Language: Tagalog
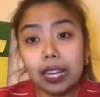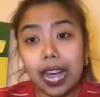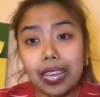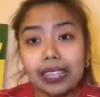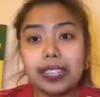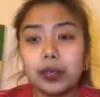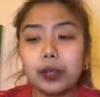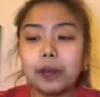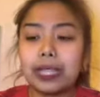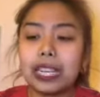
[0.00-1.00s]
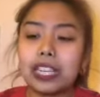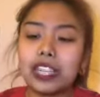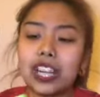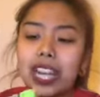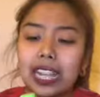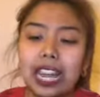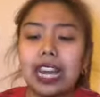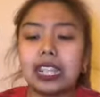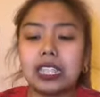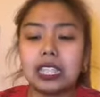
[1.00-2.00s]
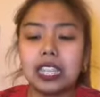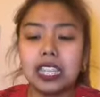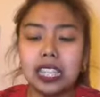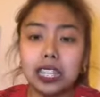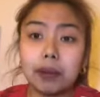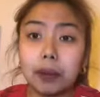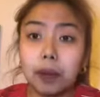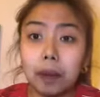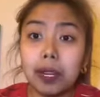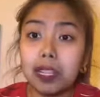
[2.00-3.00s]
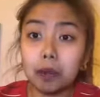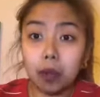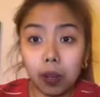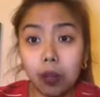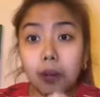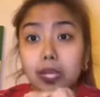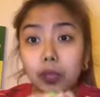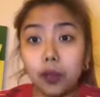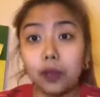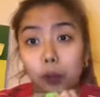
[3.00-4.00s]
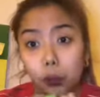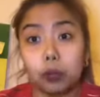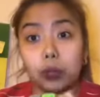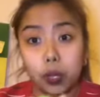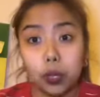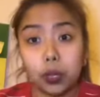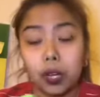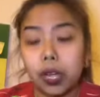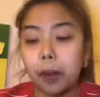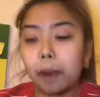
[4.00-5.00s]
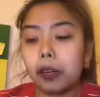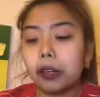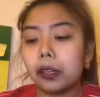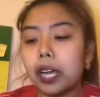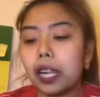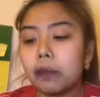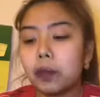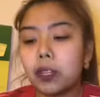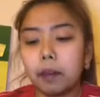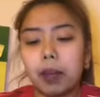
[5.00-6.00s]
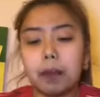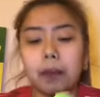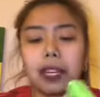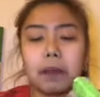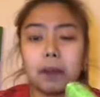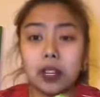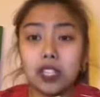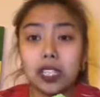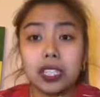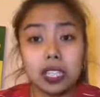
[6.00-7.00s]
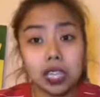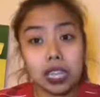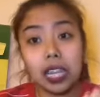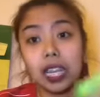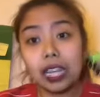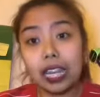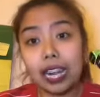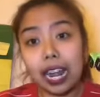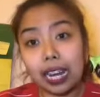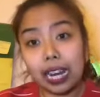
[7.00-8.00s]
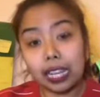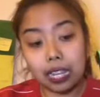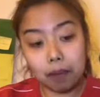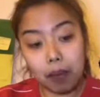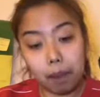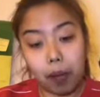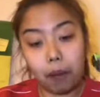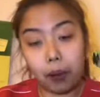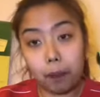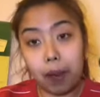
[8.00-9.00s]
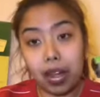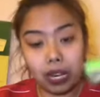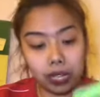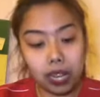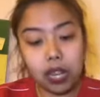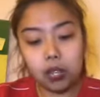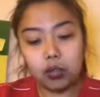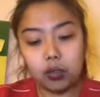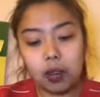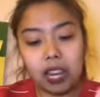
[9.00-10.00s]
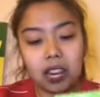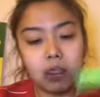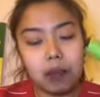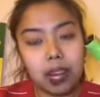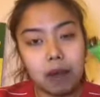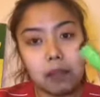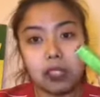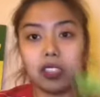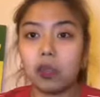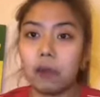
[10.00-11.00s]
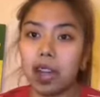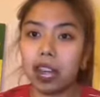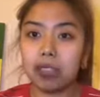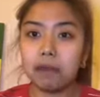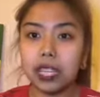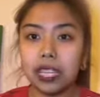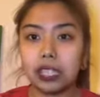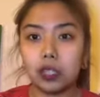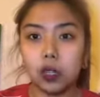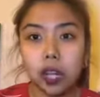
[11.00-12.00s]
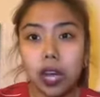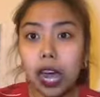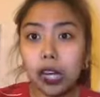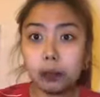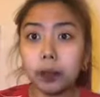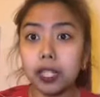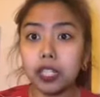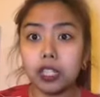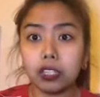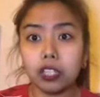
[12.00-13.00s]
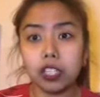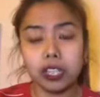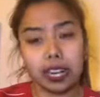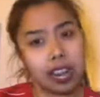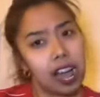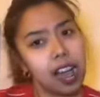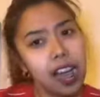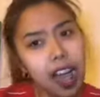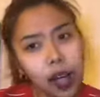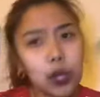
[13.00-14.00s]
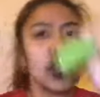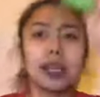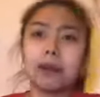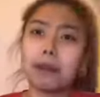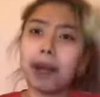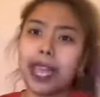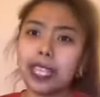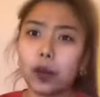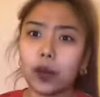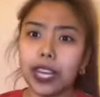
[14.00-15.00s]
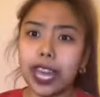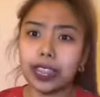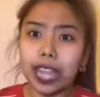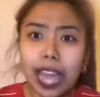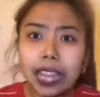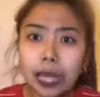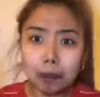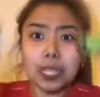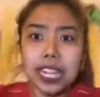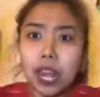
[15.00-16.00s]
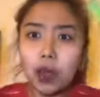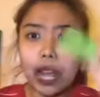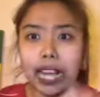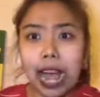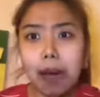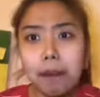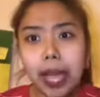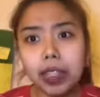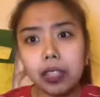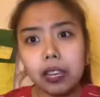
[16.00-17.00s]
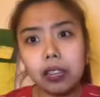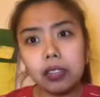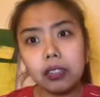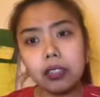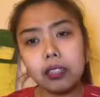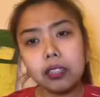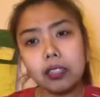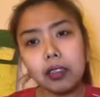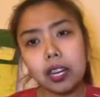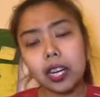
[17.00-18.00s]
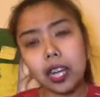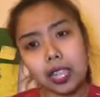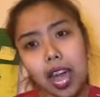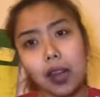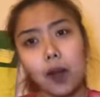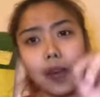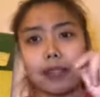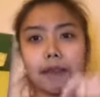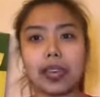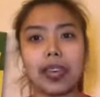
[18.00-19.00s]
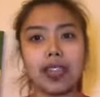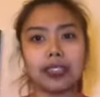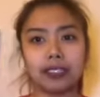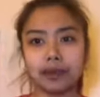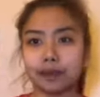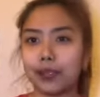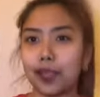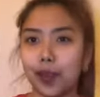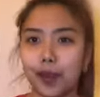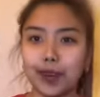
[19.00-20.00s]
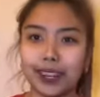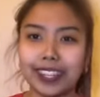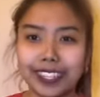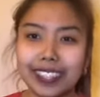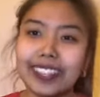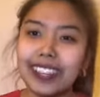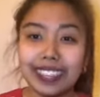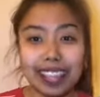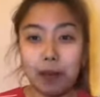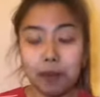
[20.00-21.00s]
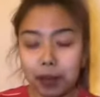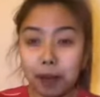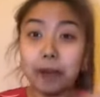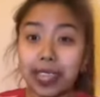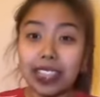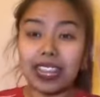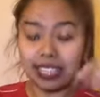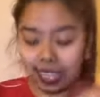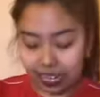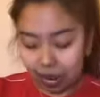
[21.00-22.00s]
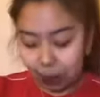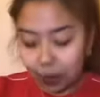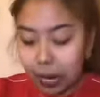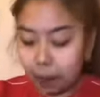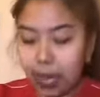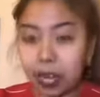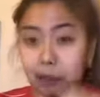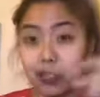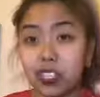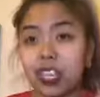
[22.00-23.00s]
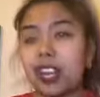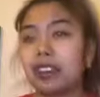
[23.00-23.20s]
Kahit hindi ko naman talaga siya kailangan kasi hindi naman mabilis malobat yung phone ko. Pero alam niyo naman, pag emergency, kailangan lagi ka may power bank. Usually, ang gumagamit nito yung mga kaibigan ko. Ako yung pinagcha-charge nila. Ako yung nagbabayad ng kuryente. Tapos sila yung gagamit. Katarungan ba yan? Joke. Hindi, pero mabait lang talaga ako. Pinapahiram ko sila.